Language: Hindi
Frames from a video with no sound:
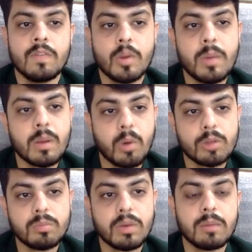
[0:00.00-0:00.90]
तो हमें
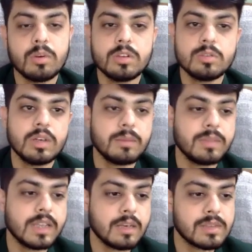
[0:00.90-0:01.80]
बहुत बड़ा बुलिश मोमेंटम
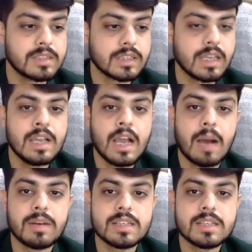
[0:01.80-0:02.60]
देखने मिल सकता है हमारा